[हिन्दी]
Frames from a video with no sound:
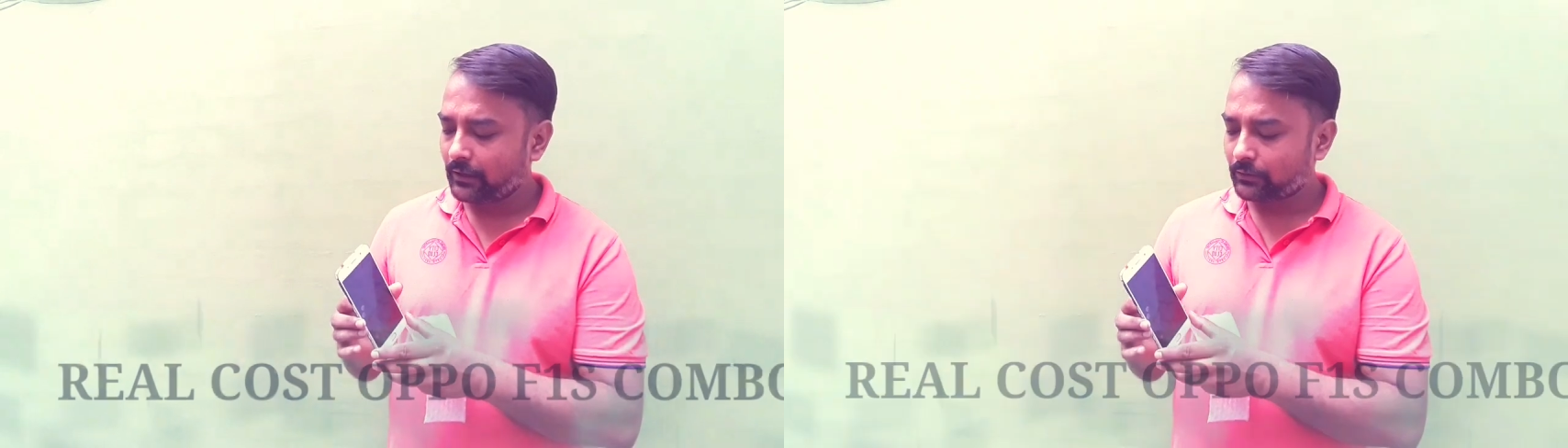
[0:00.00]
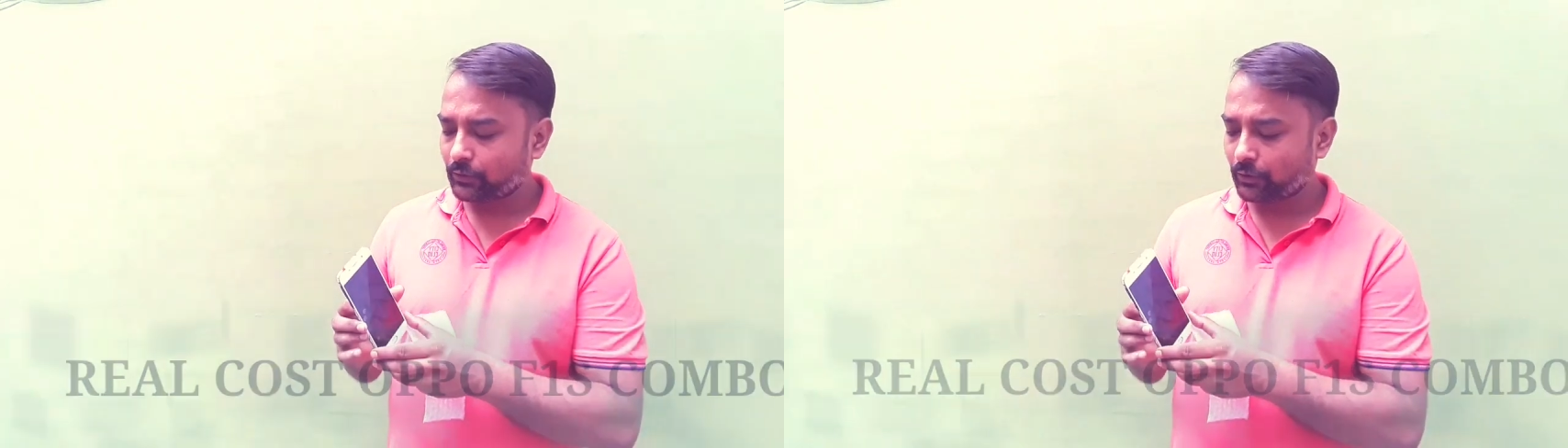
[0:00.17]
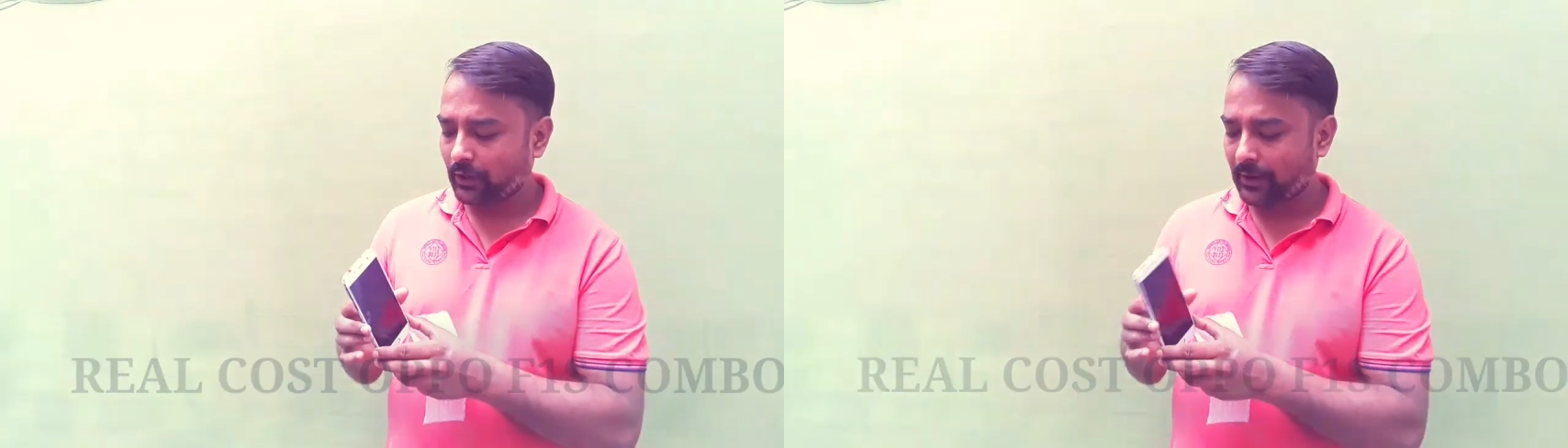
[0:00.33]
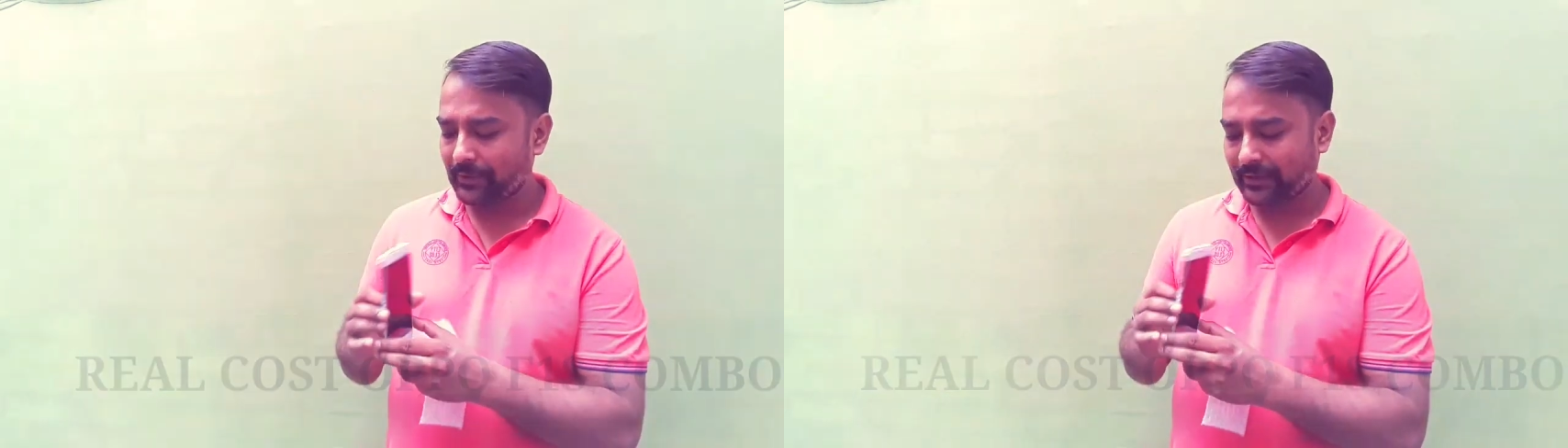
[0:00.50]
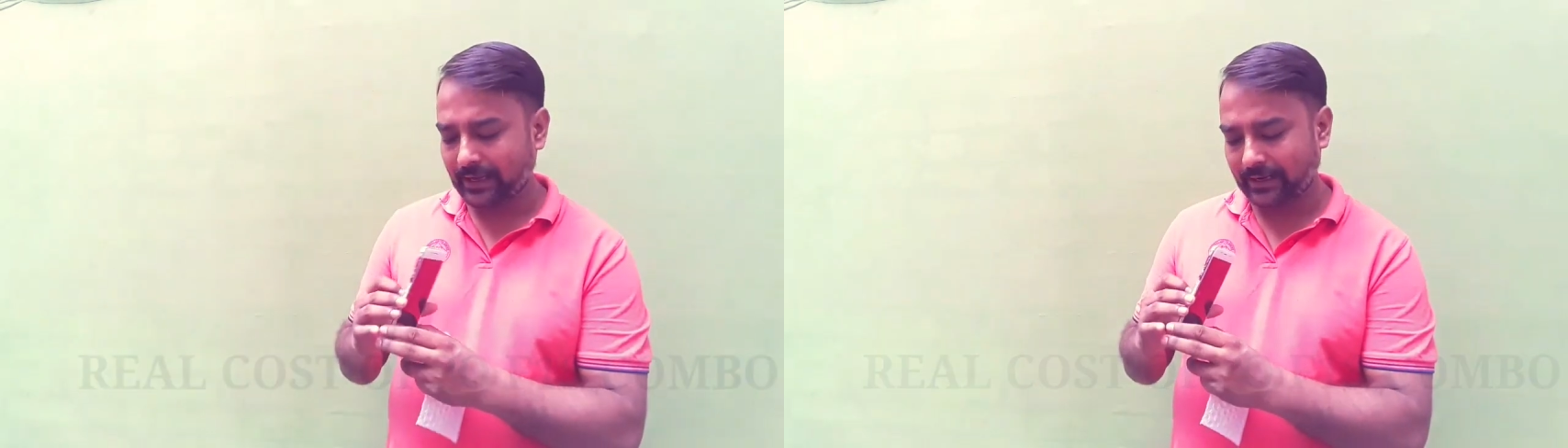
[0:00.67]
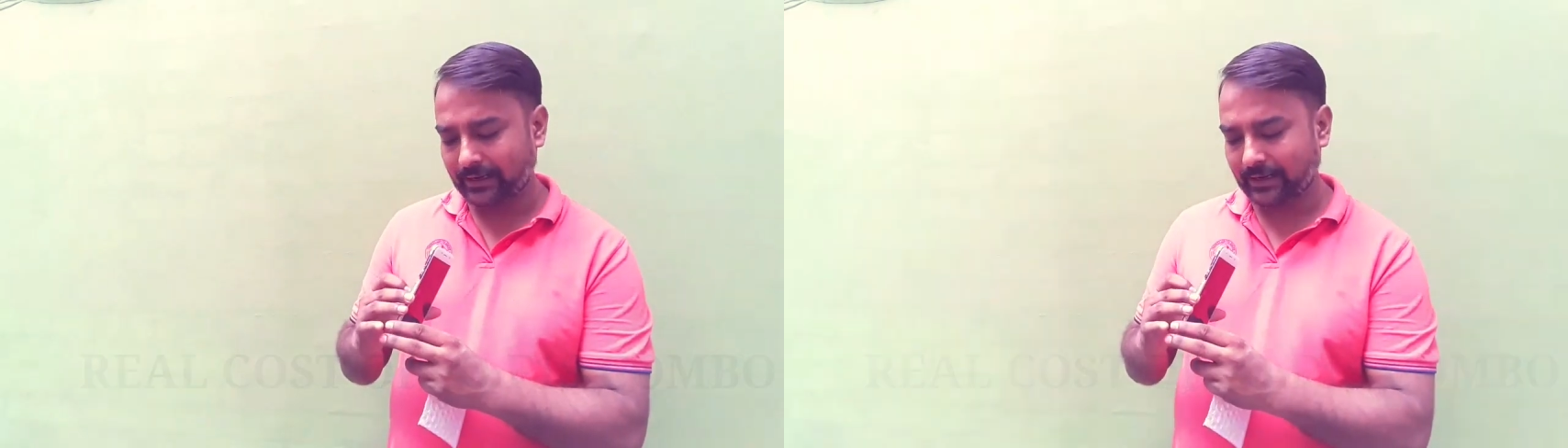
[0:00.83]
तो हमें
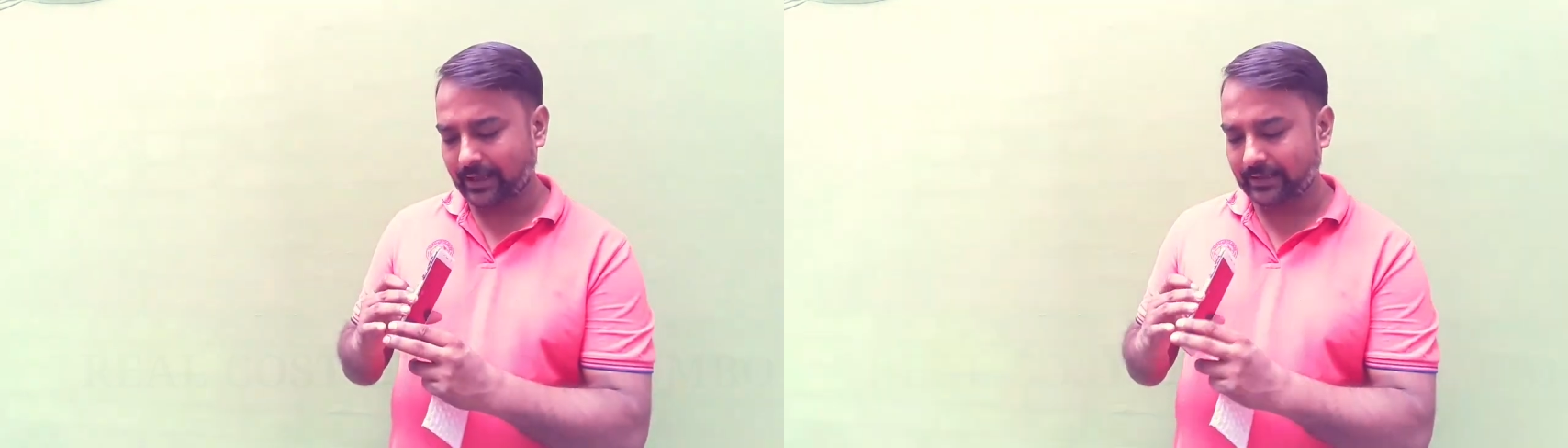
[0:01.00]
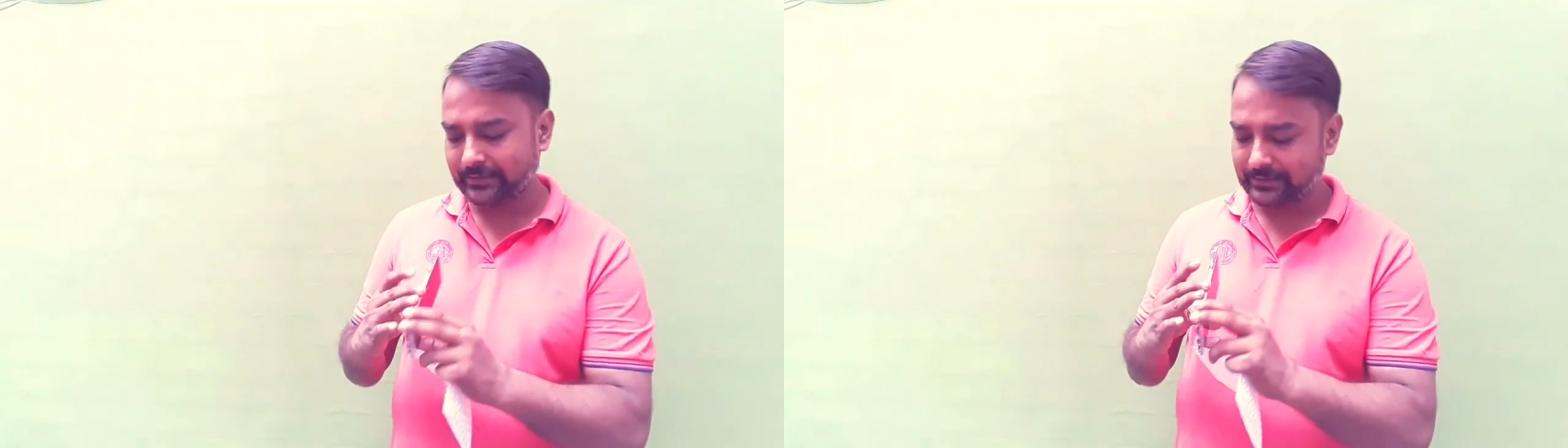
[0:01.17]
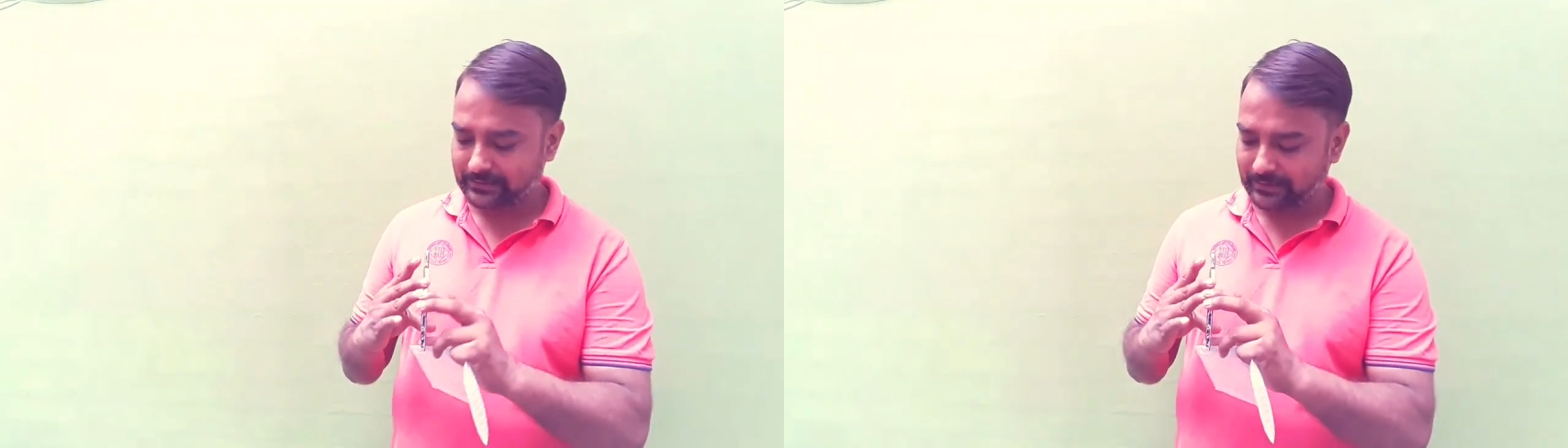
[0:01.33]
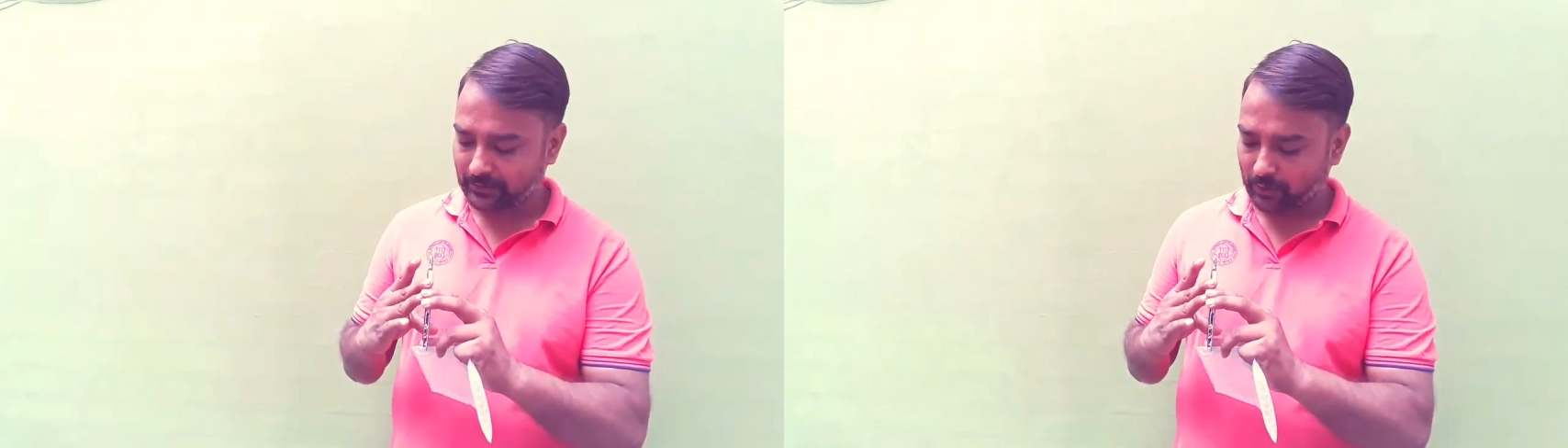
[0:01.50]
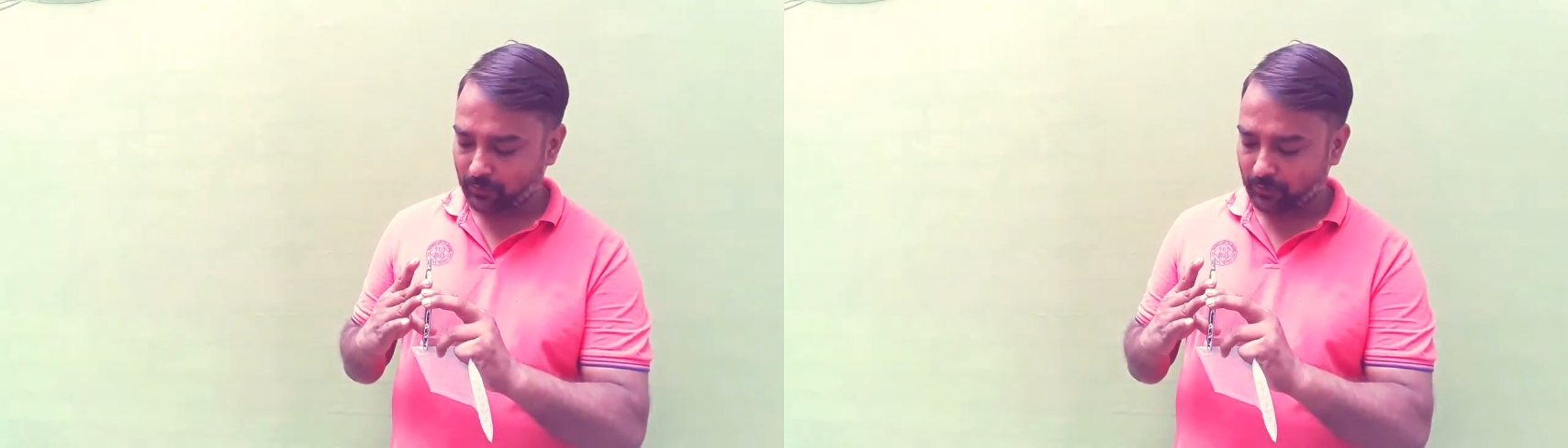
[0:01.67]
क्या करना है कि इसके